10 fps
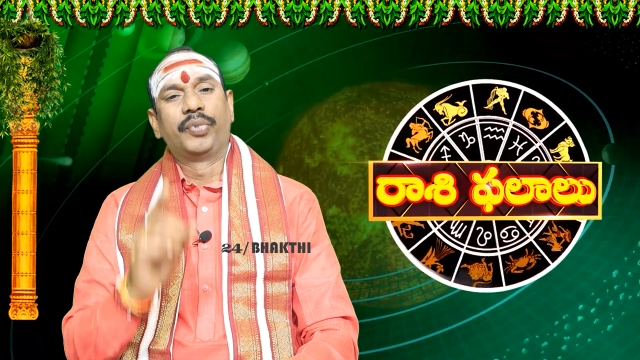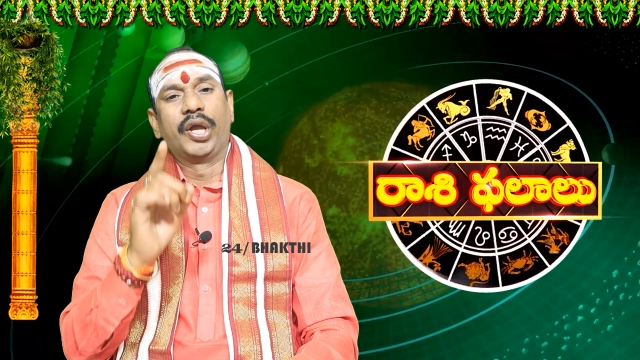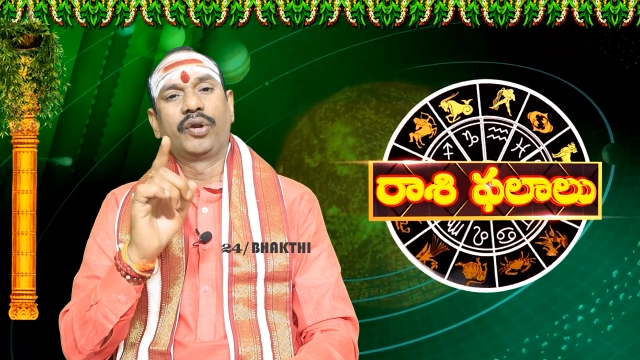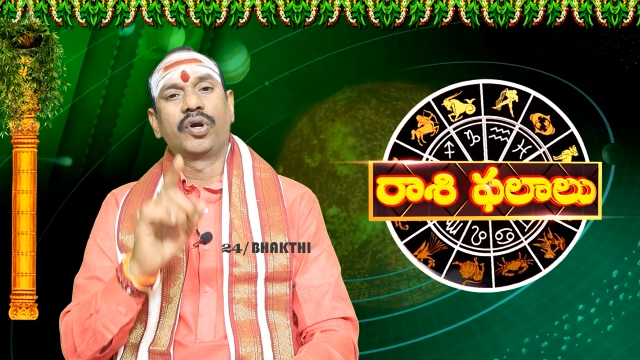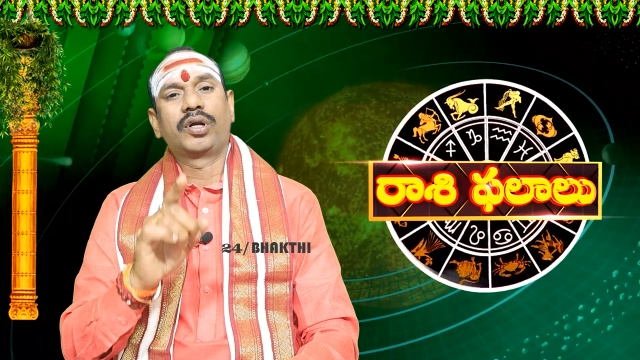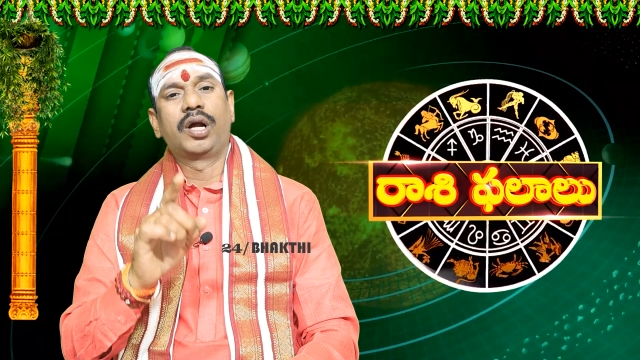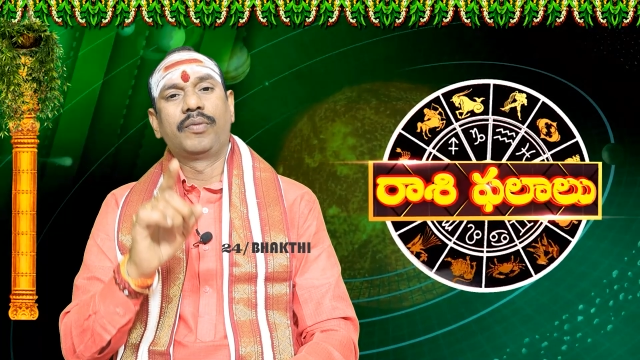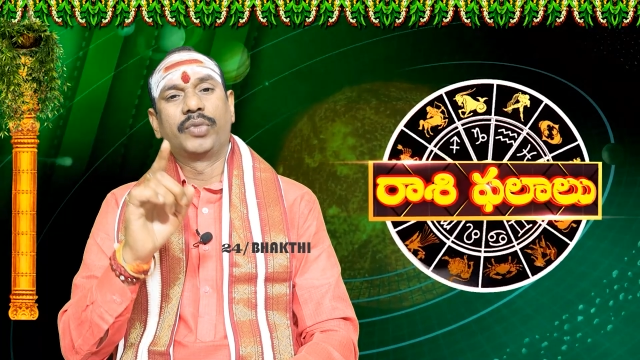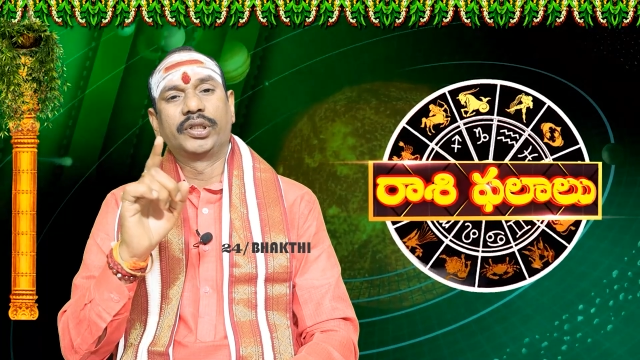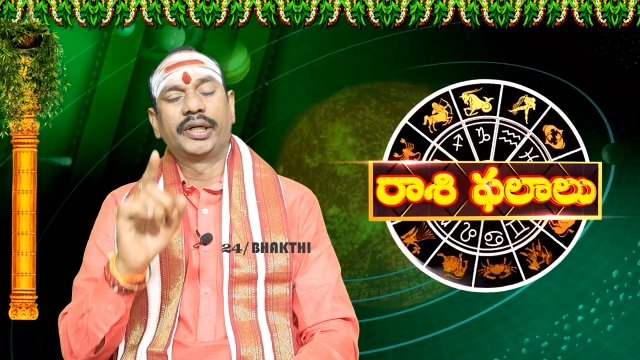పేరు యొక్క
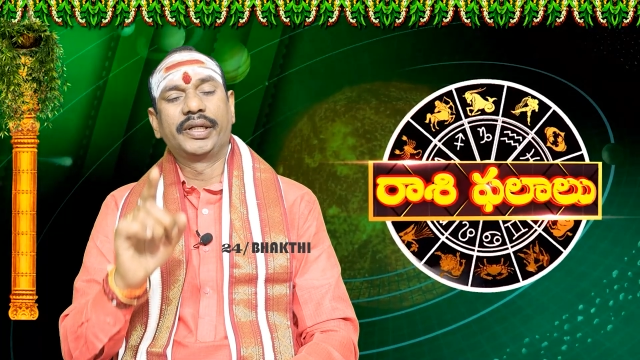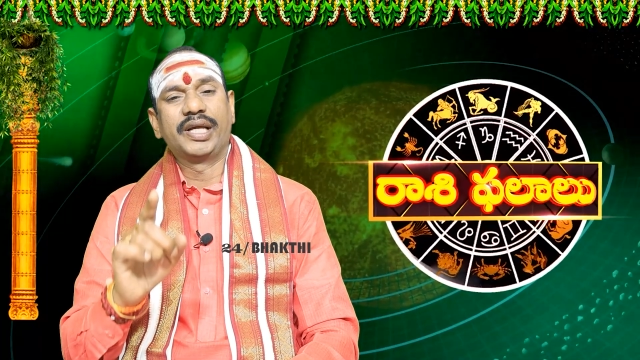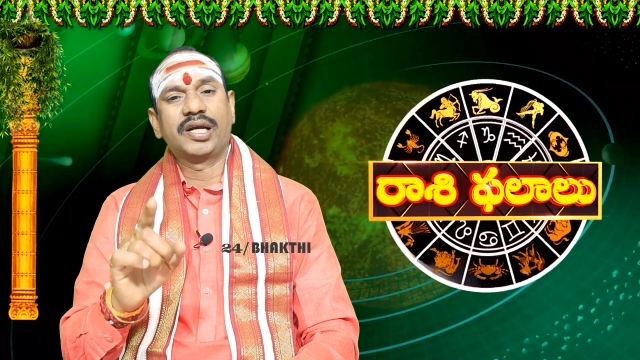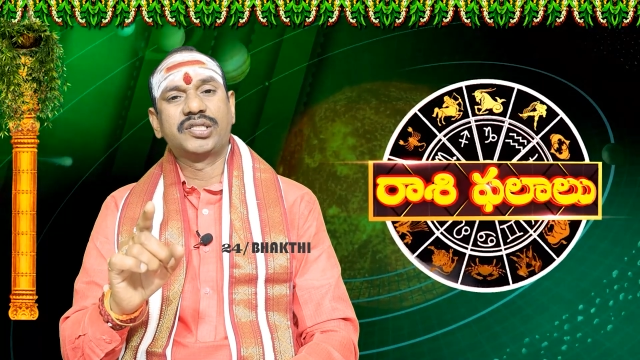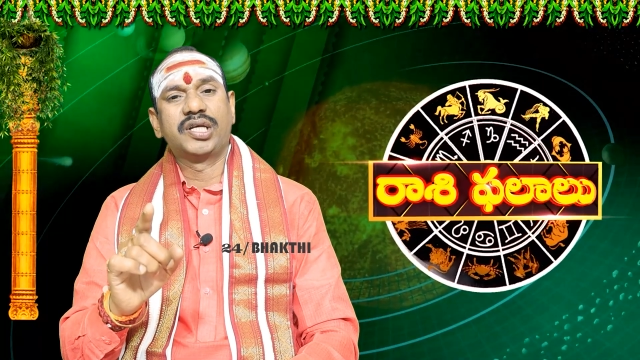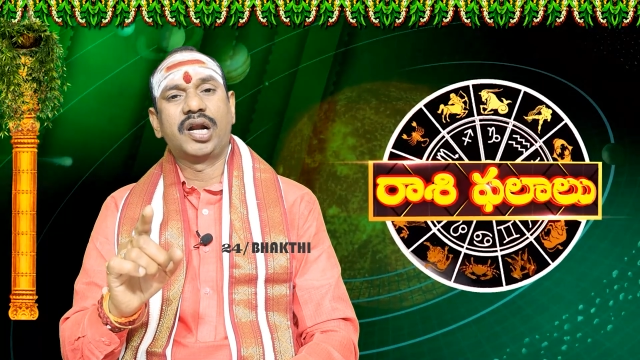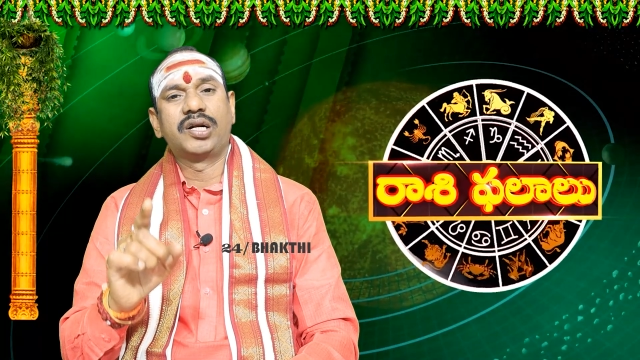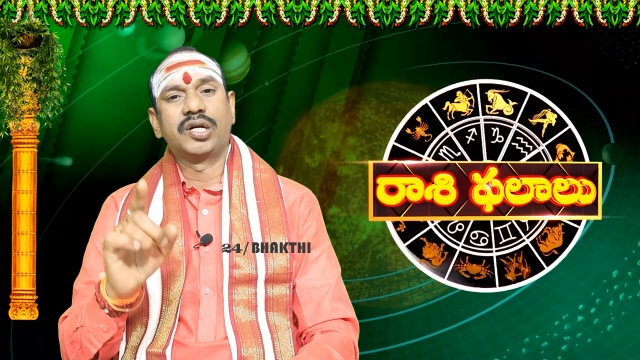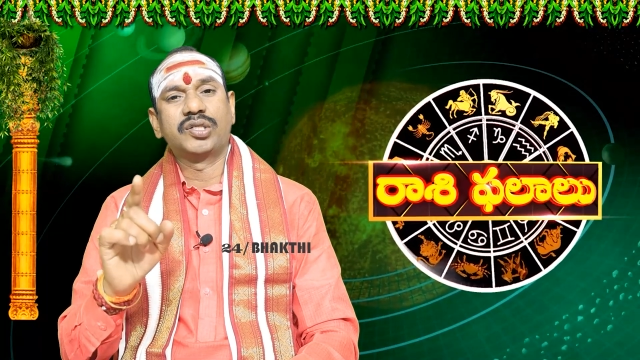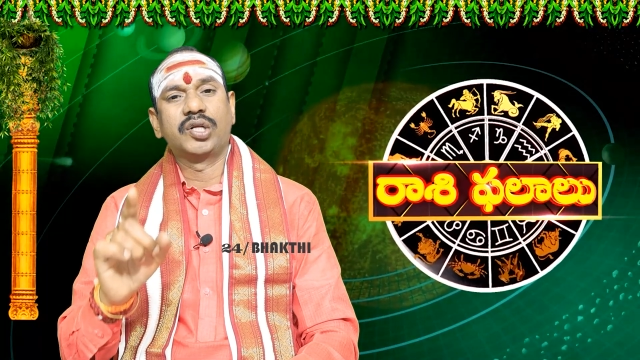మొదటి
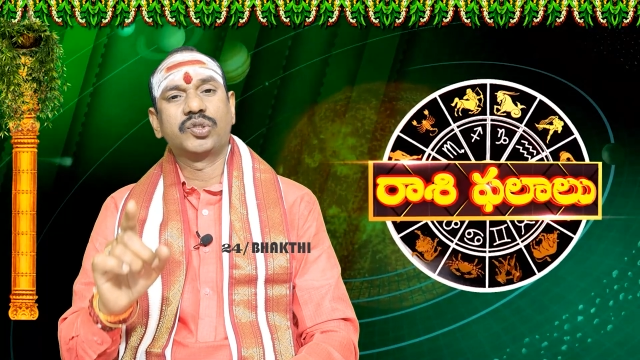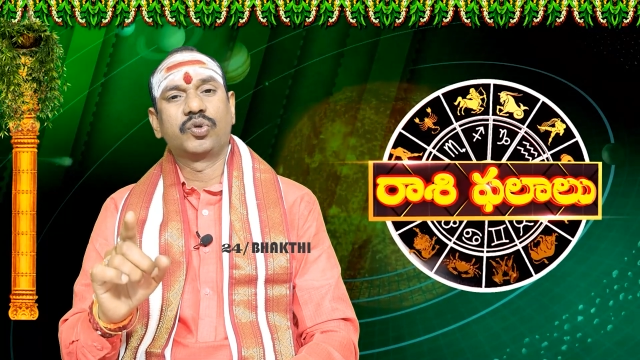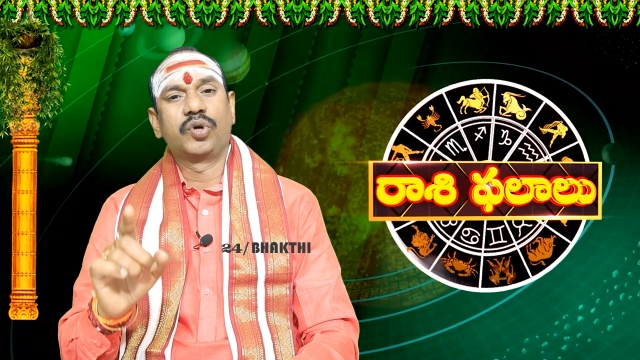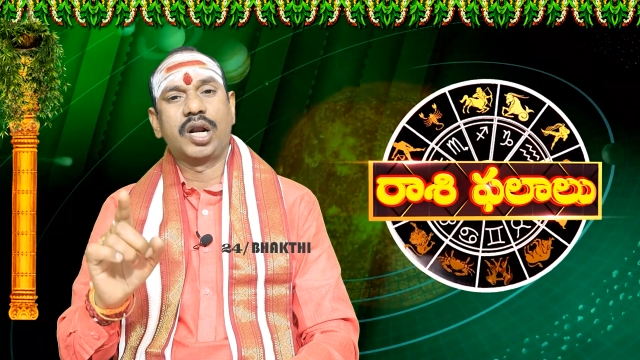అక్షరాన్ని అనుసరిస్తూ